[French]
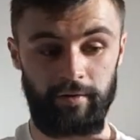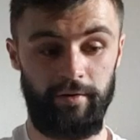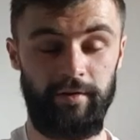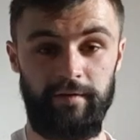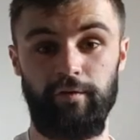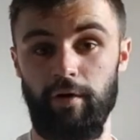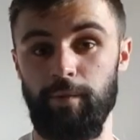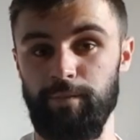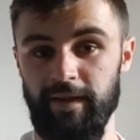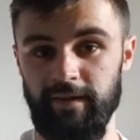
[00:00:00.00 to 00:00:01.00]
qu'ils se sont en
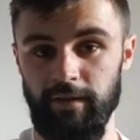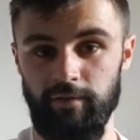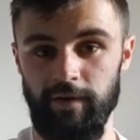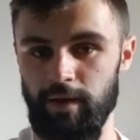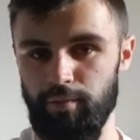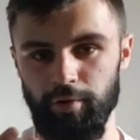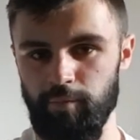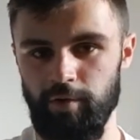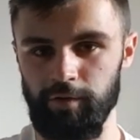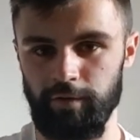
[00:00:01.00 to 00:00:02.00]
mode PS4, tu vois, qu'il n'y ait plus de
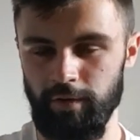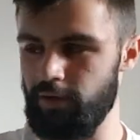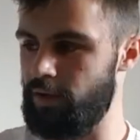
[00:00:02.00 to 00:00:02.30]
rupture de stock,